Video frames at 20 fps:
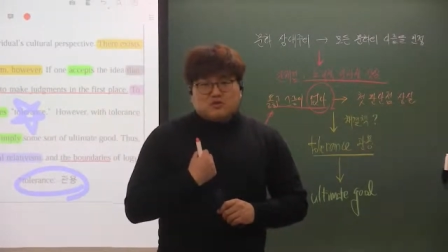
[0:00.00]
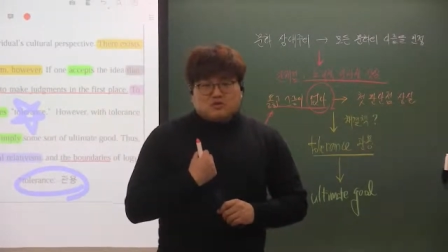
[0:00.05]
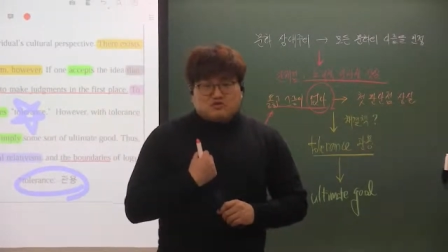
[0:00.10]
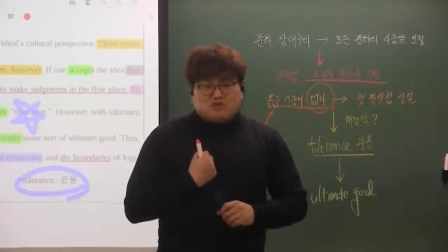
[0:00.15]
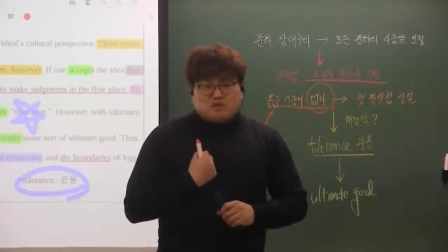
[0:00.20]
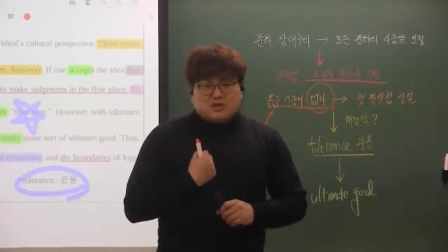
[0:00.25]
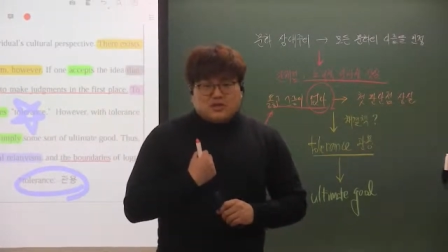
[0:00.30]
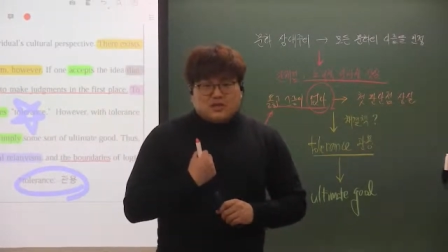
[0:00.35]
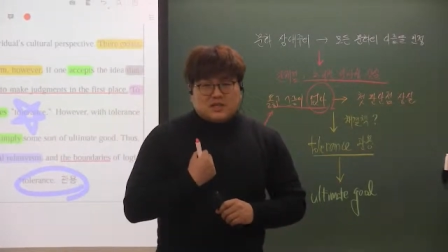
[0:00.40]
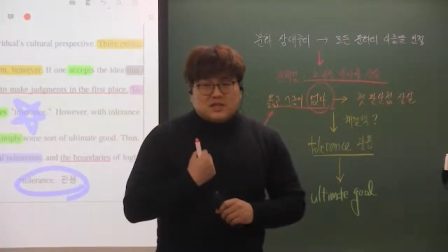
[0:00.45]

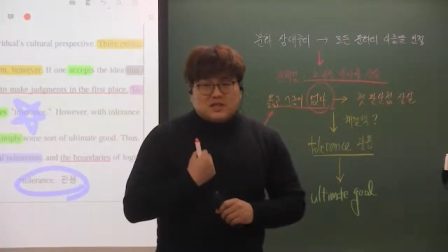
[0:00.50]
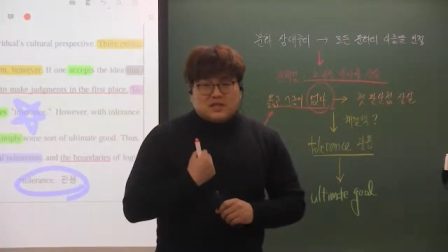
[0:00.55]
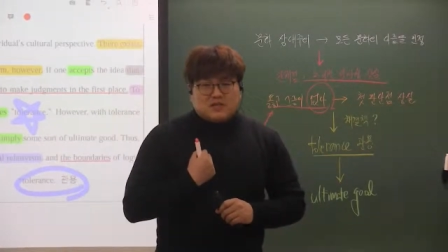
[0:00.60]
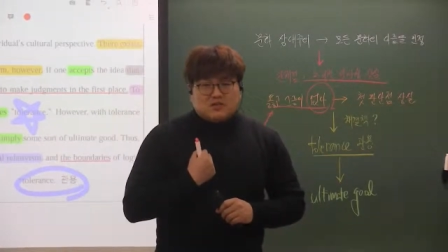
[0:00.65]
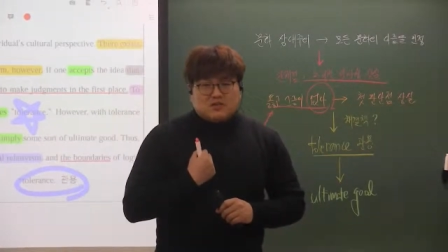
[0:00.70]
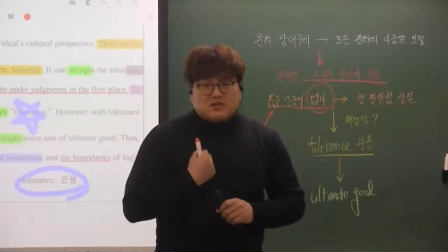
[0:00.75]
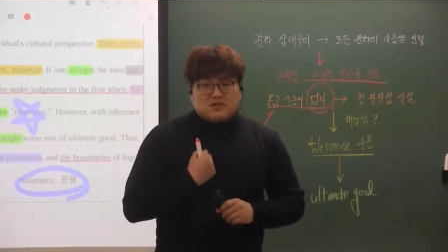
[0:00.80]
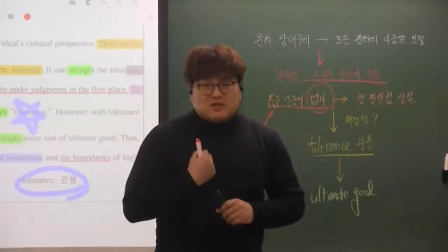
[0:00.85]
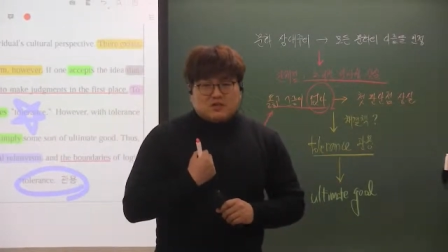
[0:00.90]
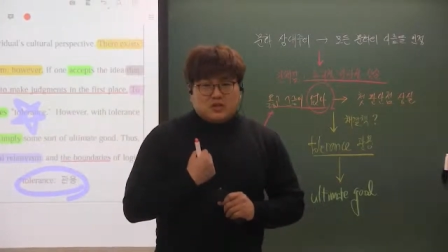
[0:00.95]
문화
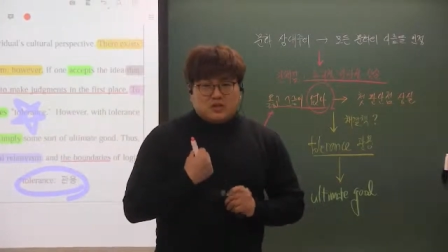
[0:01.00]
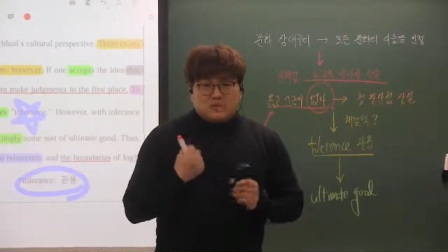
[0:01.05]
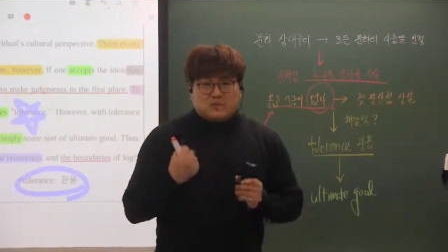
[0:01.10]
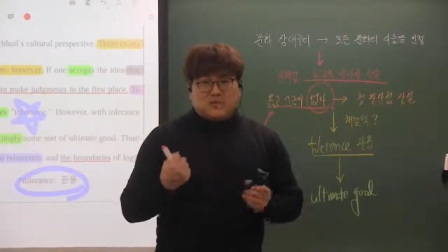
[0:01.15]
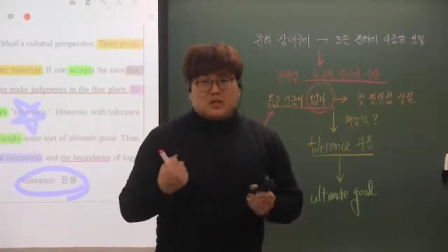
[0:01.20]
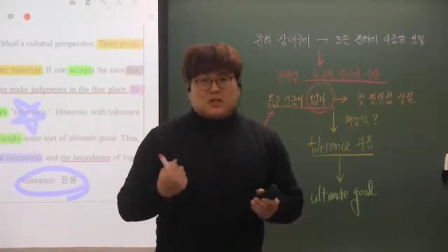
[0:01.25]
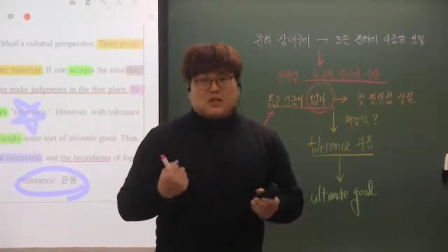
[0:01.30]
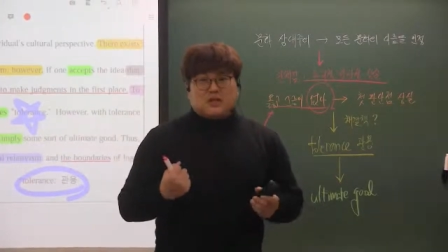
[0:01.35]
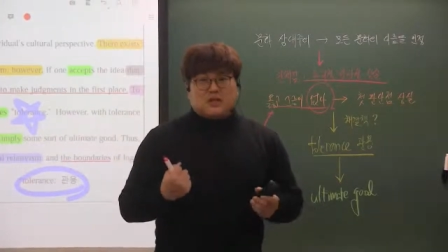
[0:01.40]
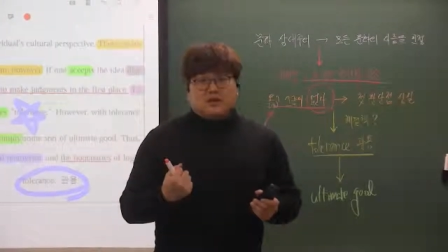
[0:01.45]
상대주의적인
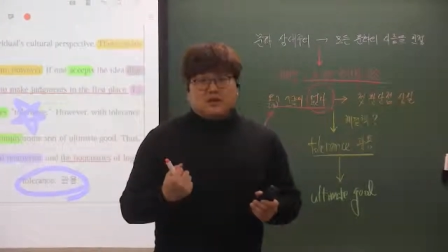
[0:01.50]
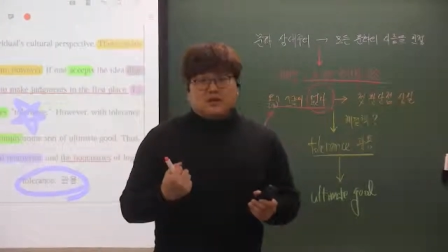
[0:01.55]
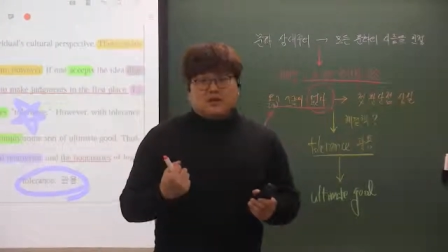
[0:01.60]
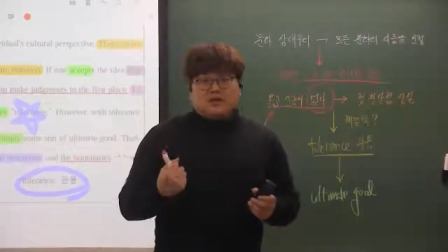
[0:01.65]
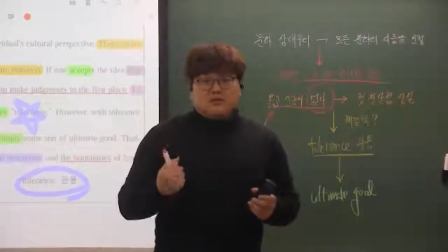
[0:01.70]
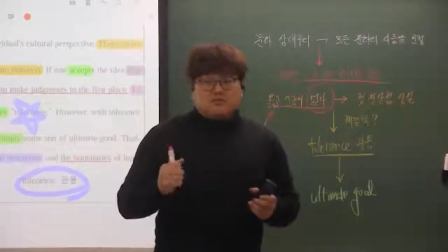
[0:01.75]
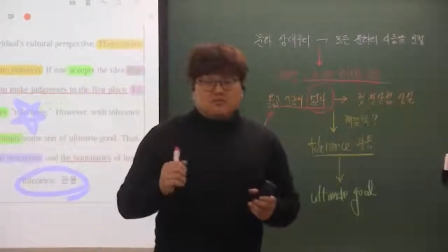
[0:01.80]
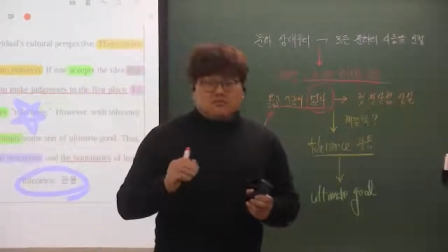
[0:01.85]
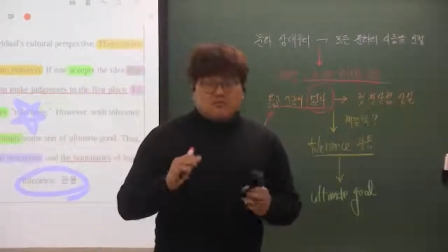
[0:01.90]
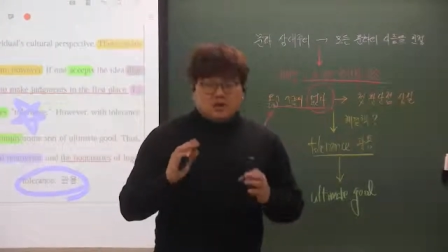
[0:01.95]
입장이에요.
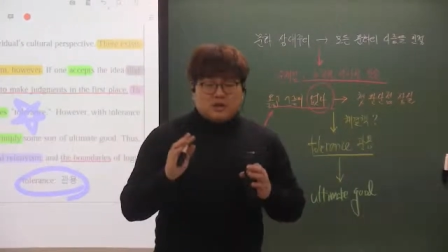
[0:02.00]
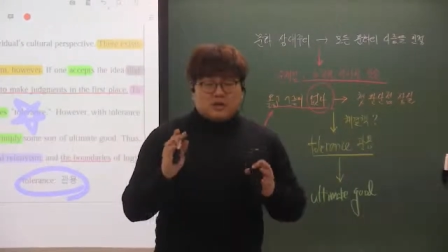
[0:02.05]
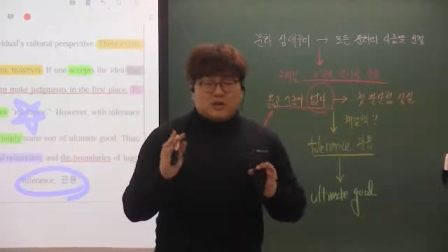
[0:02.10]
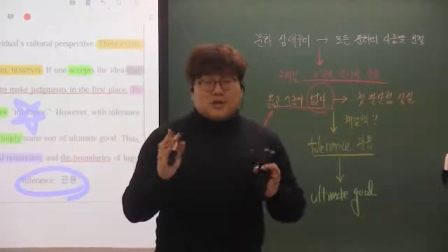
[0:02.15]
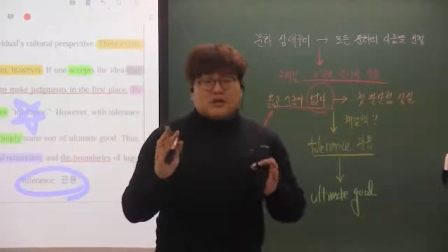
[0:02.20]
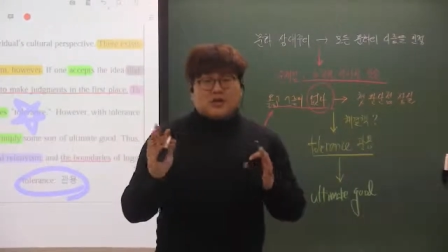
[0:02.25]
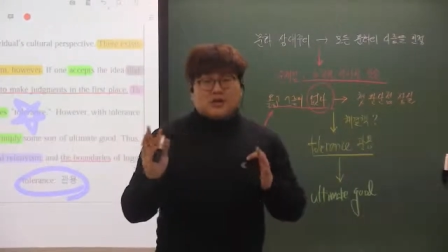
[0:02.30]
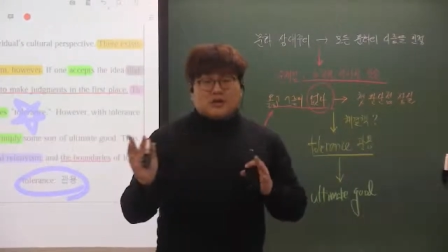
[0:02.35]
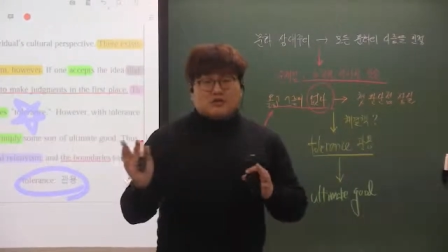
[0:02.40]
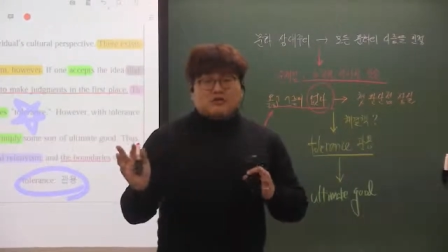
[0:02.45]
문화마다 다를